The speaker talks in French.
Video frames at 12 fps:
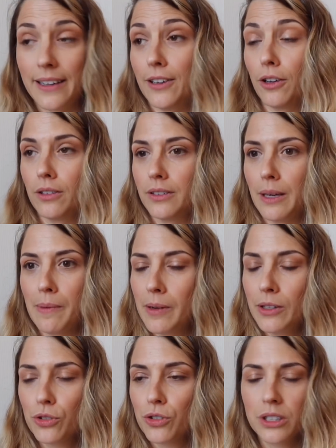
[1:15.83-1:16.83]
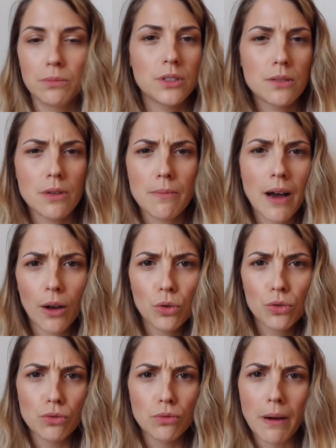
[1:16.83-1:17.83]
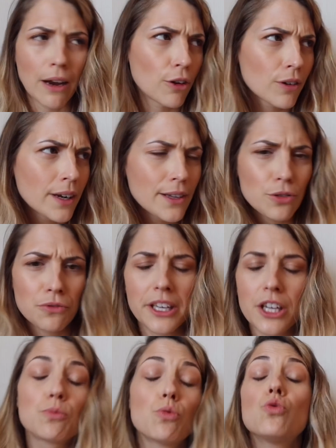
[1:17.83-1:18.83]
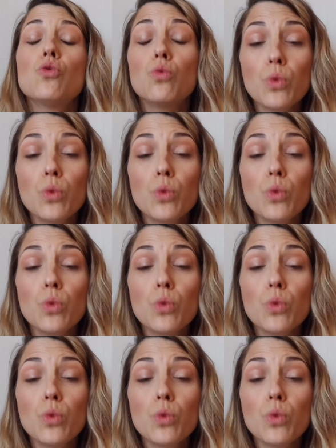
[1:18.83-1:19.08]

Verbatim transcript: Alors il y a pas mal de gens qui me disent mais Margot tu parles anglais, tu voyages beaucoup.